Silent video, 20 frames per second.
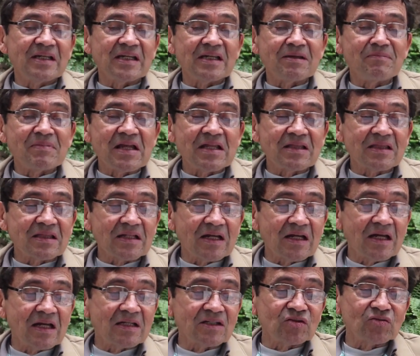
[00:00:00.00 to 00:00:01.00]
y
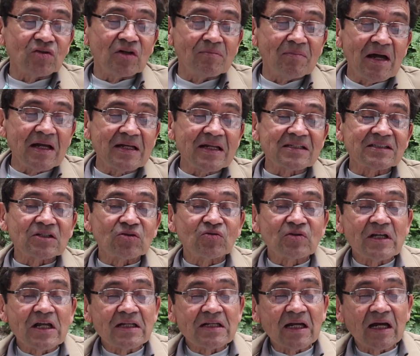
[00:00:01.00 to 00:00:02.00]
mientras su hermana,
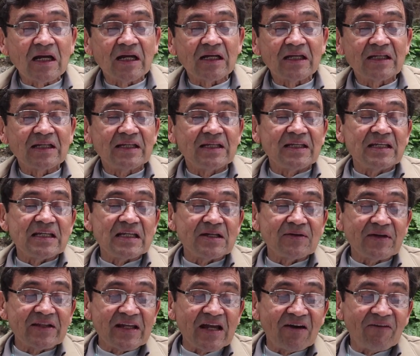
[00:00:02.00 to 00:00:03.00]
según ella,
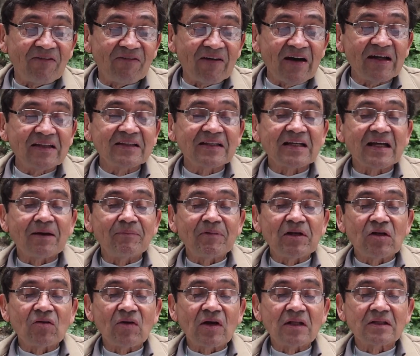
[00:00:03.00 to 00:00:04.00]
iba de afán
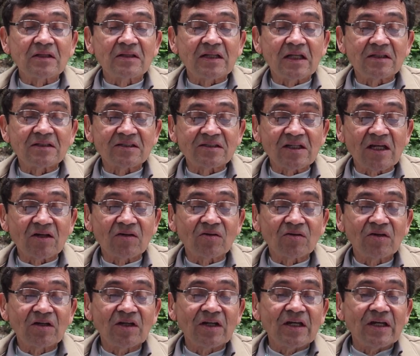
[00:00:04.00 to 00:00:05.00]
camino al, del
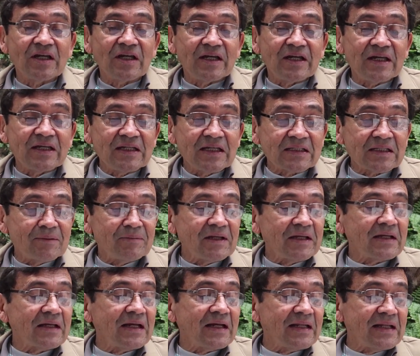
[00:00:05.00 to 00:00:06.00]
cielo, ella
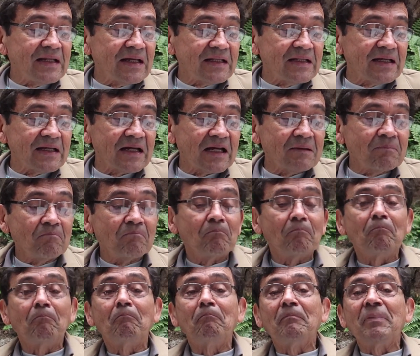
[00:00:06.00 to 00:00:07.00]
también quería llegar,
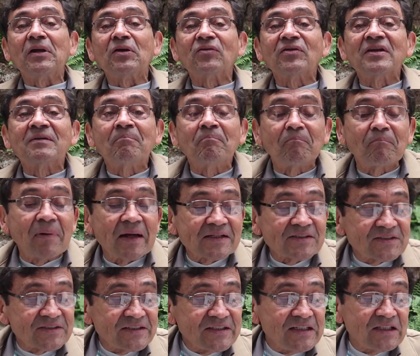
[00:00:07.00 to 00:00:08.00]
pero
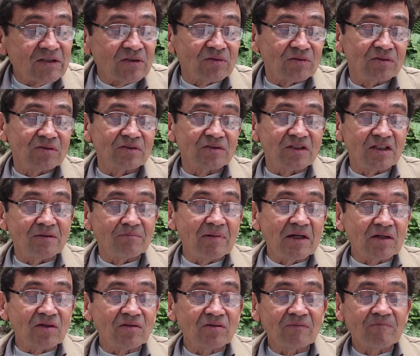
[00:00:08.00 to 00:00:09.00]
despacito. Sin
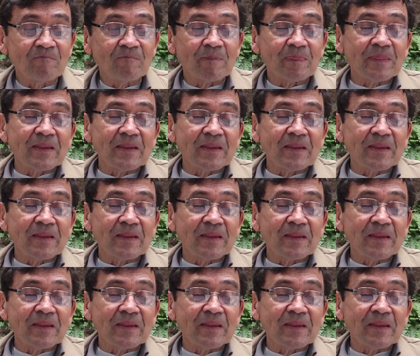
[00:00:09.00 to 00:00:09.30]
embargo,